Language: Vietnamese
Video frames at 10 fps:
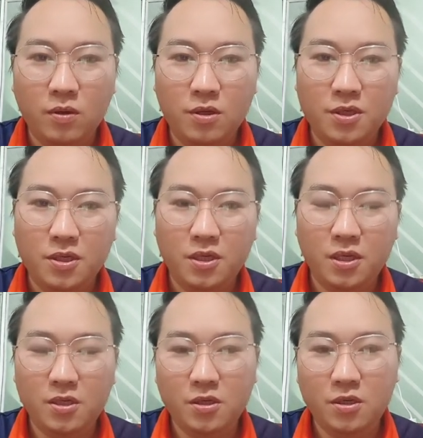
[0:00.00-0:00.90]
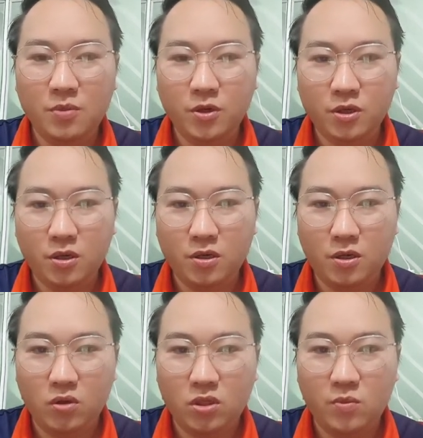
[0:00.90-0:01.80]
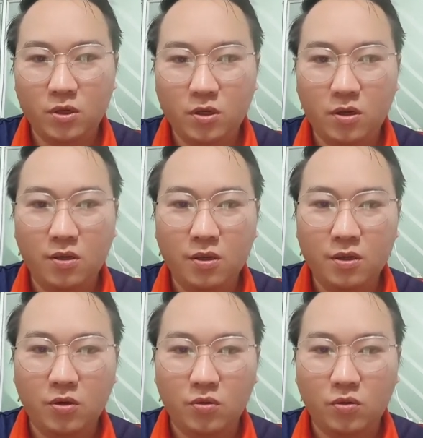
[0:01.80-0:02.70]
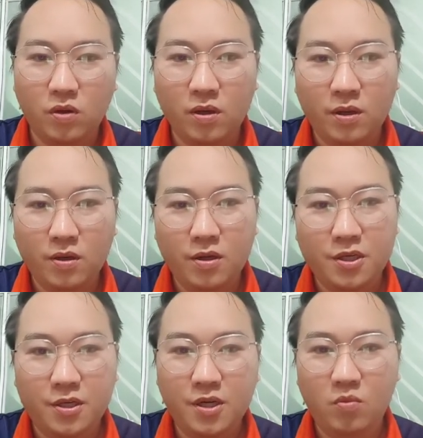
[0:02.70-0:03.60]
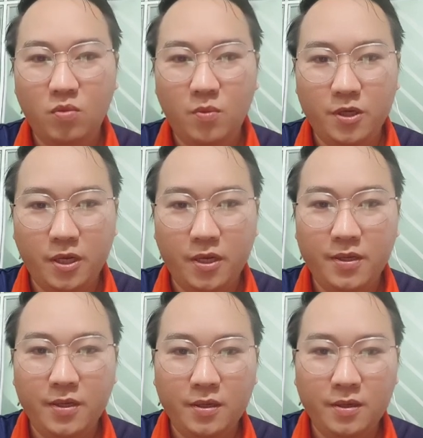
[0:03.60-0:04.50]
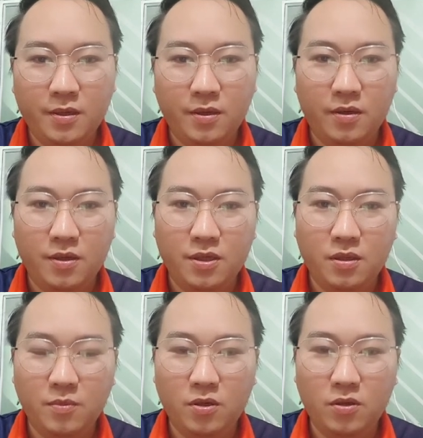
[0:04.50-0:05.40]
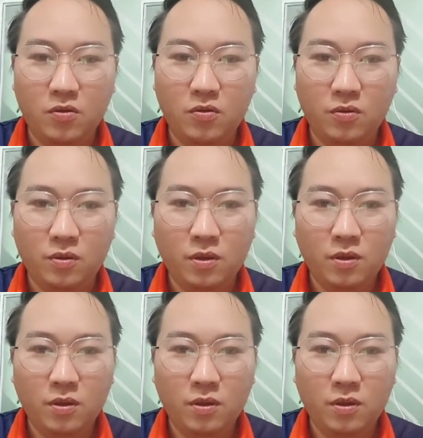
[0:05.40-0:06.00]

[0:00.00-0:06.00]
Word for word: là sự xuyên rử chỉ mó rò trậu chỉ mó rò trậu tua là sự trậu mó bao rễ nhở là sự mó trậu